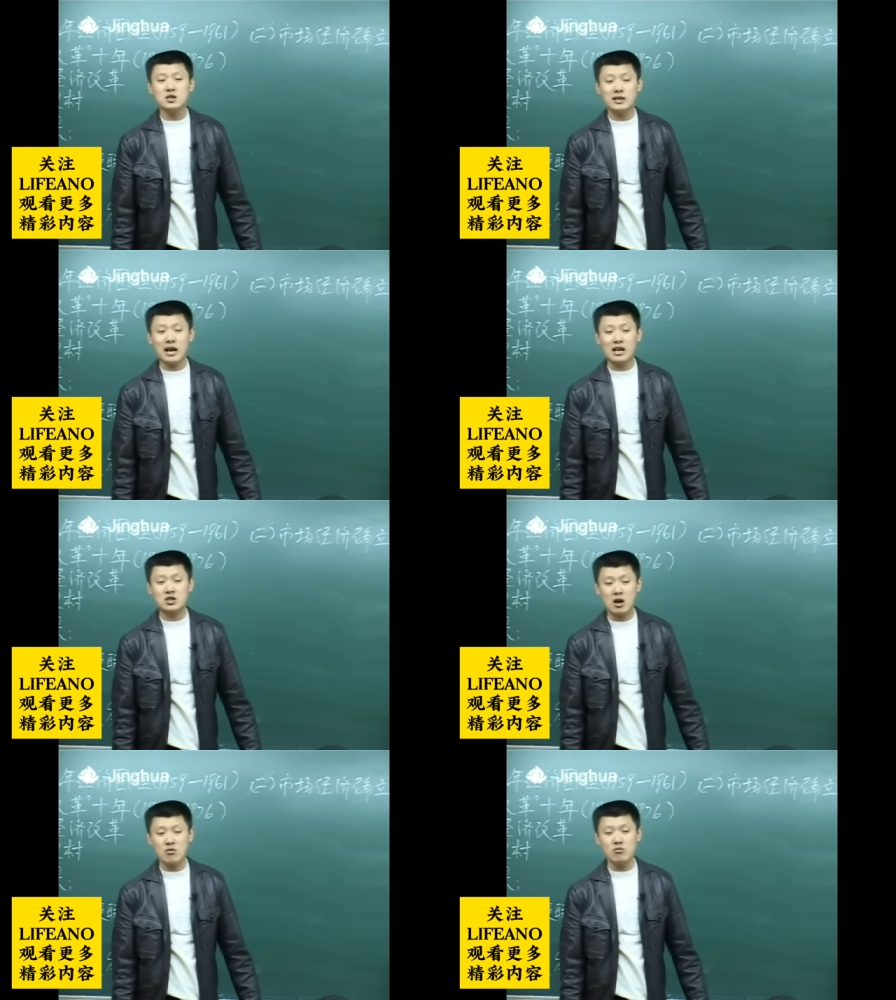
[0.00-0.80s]
济学家
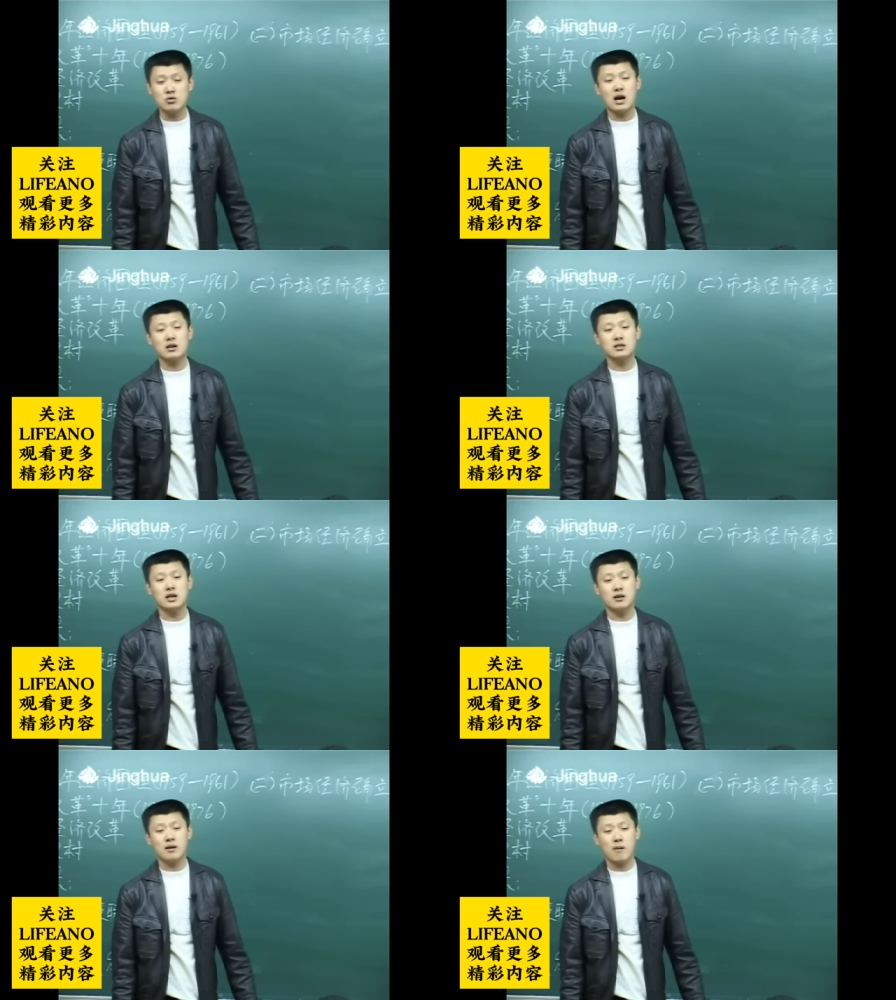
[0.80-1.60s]
张五常
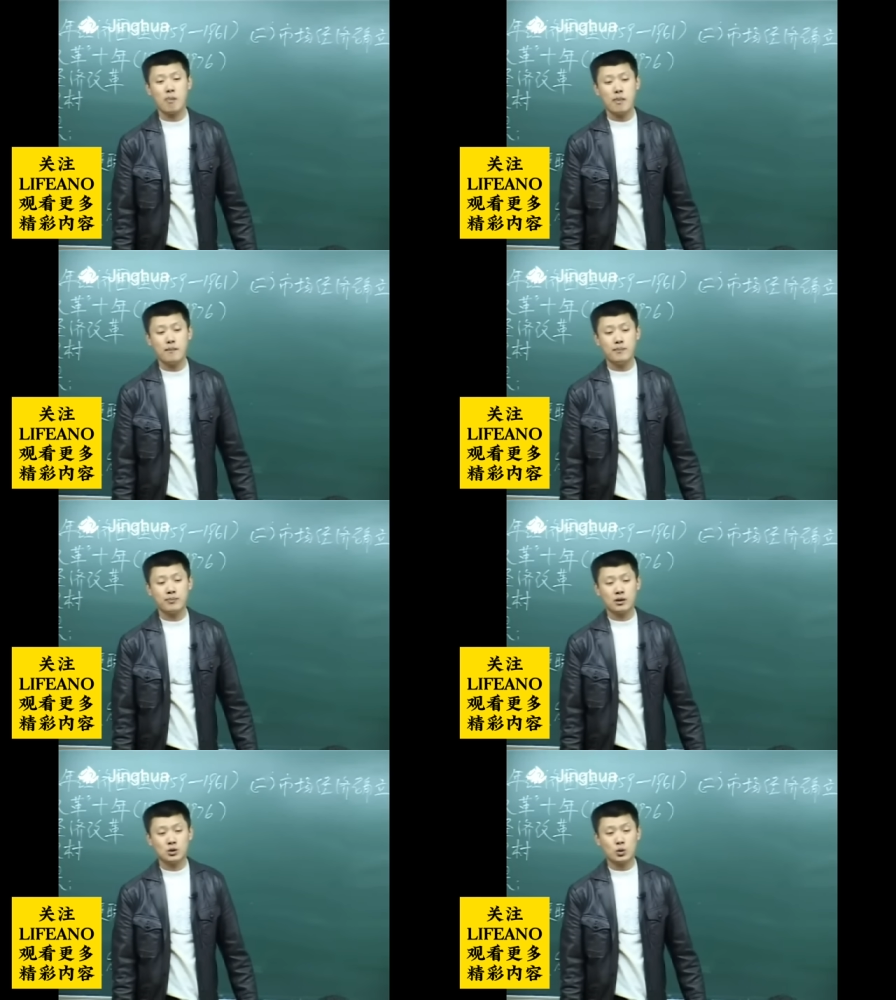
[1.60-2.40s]
先生
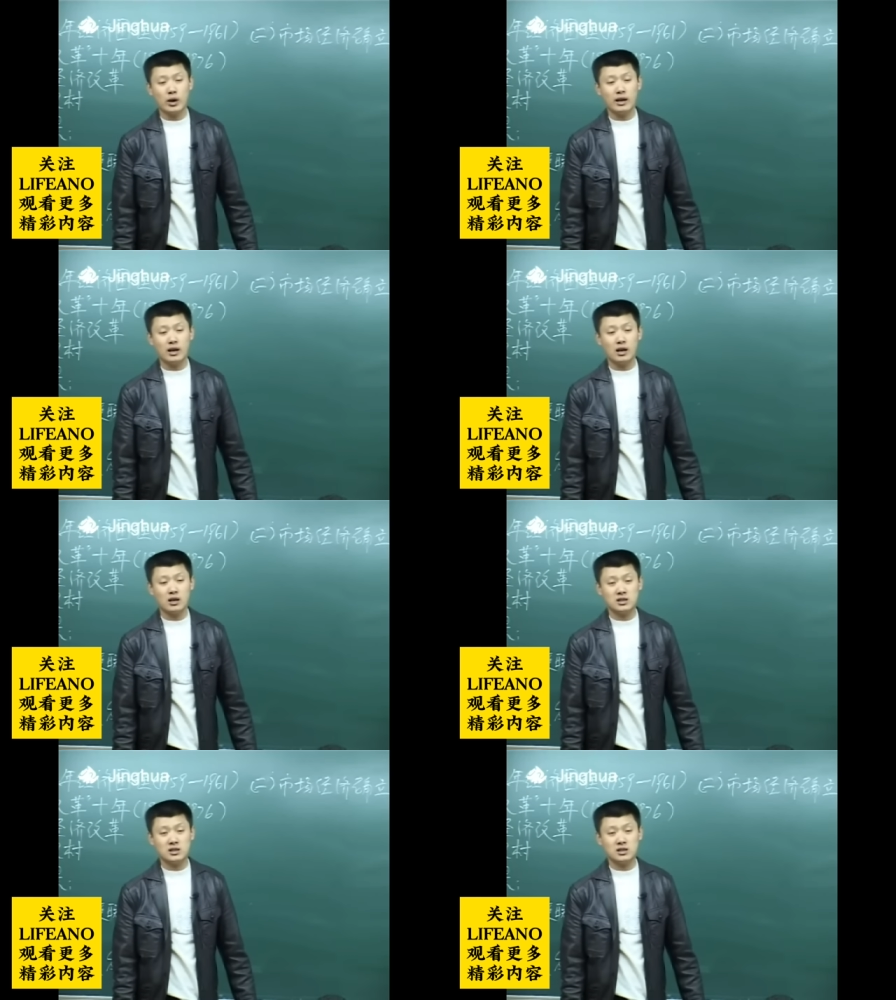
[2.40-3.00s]
对这个